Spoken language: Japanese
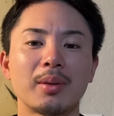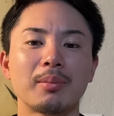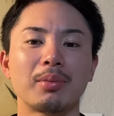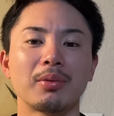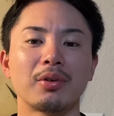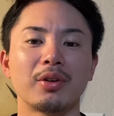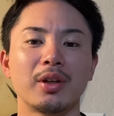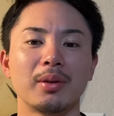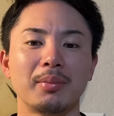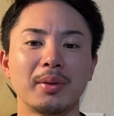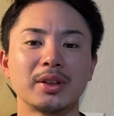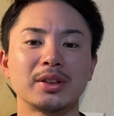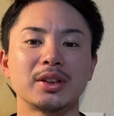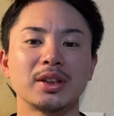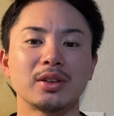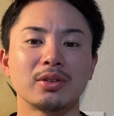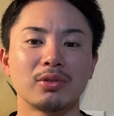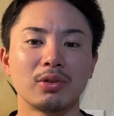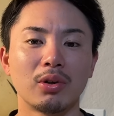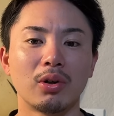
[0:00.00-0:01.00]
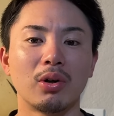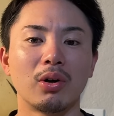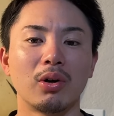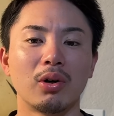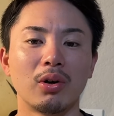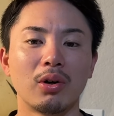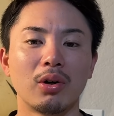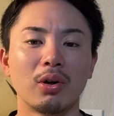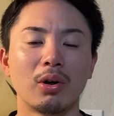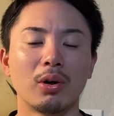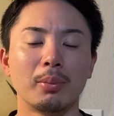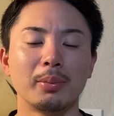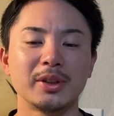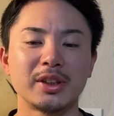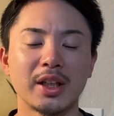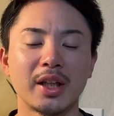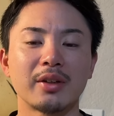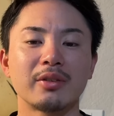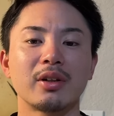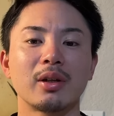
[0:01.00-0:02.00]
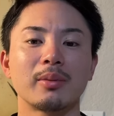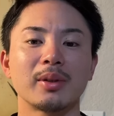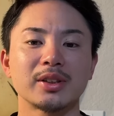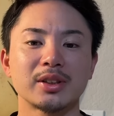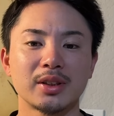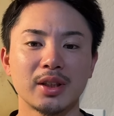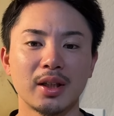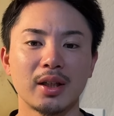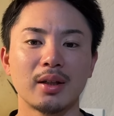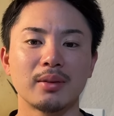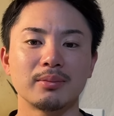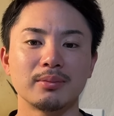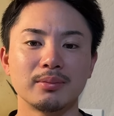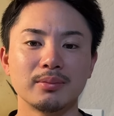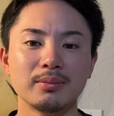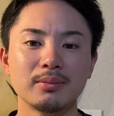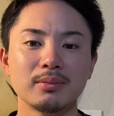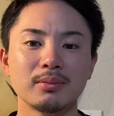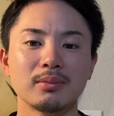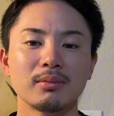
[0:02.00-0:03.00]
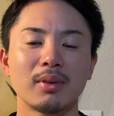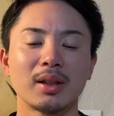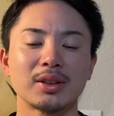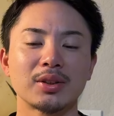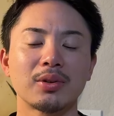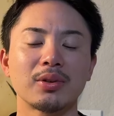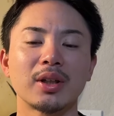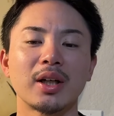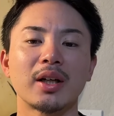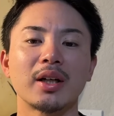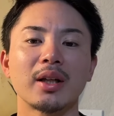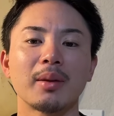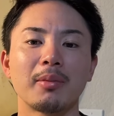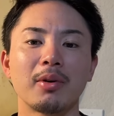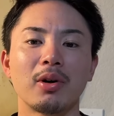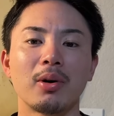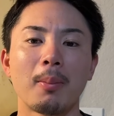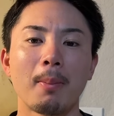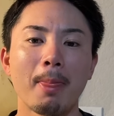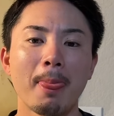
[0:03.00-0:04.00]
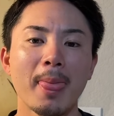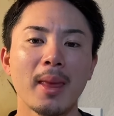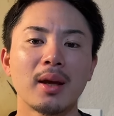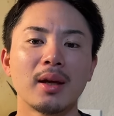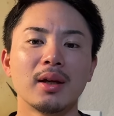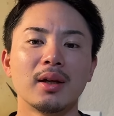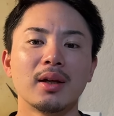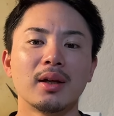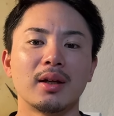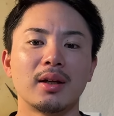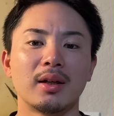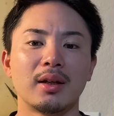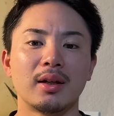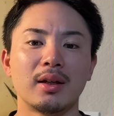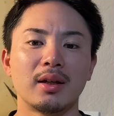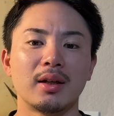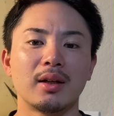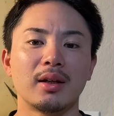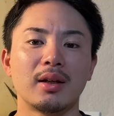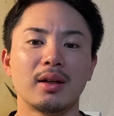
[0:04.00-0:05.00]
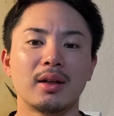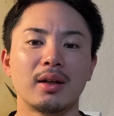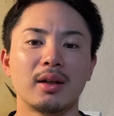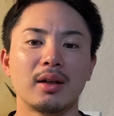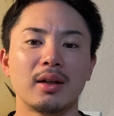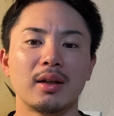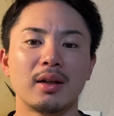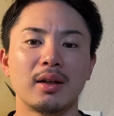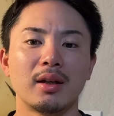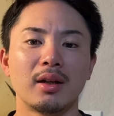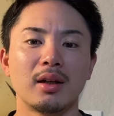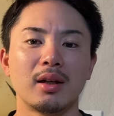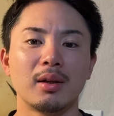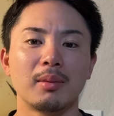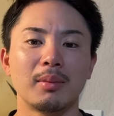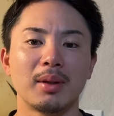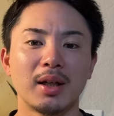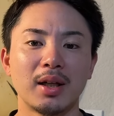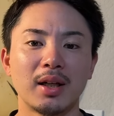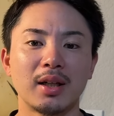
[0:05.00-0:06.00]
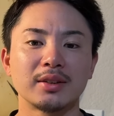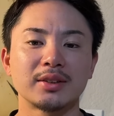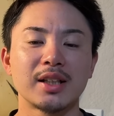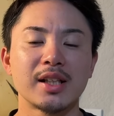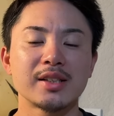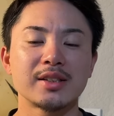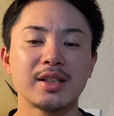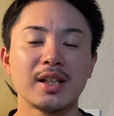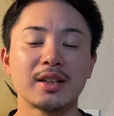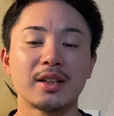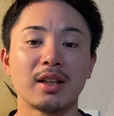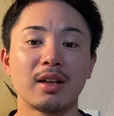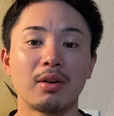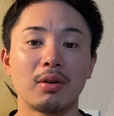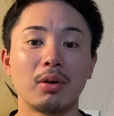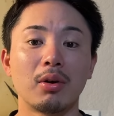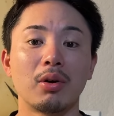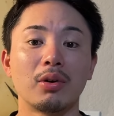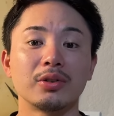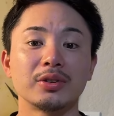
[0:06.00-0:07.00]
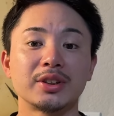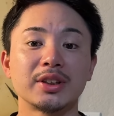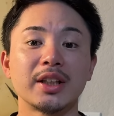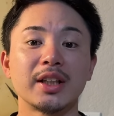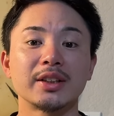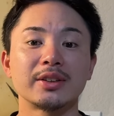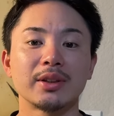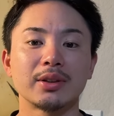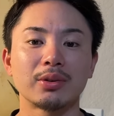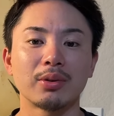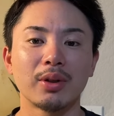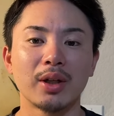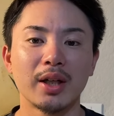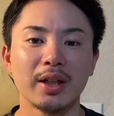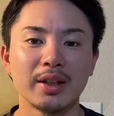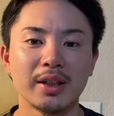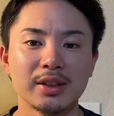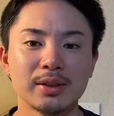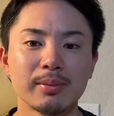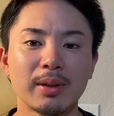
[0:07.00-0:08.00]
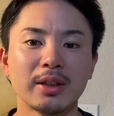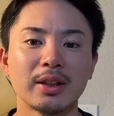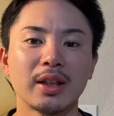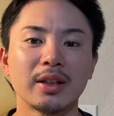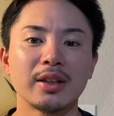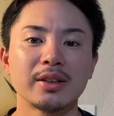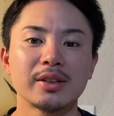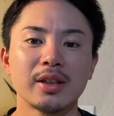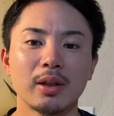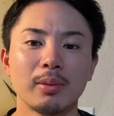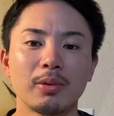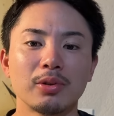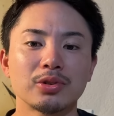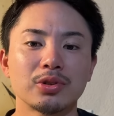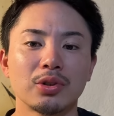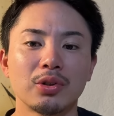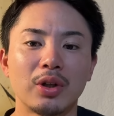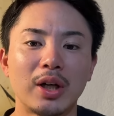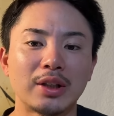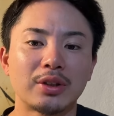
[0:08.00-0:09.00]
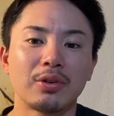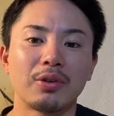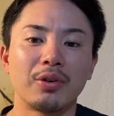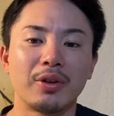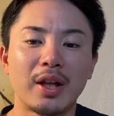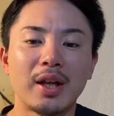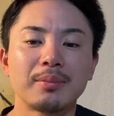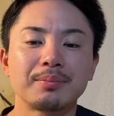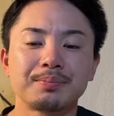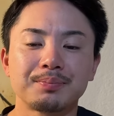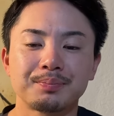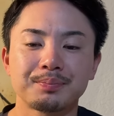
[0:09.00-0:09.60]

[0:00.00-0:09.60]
ンポのいいピッチングを見せてくれまして、まあ、その中でも、ええー、まあ、先制点をジャイアンツは取られてしまったんですけども、その後のね、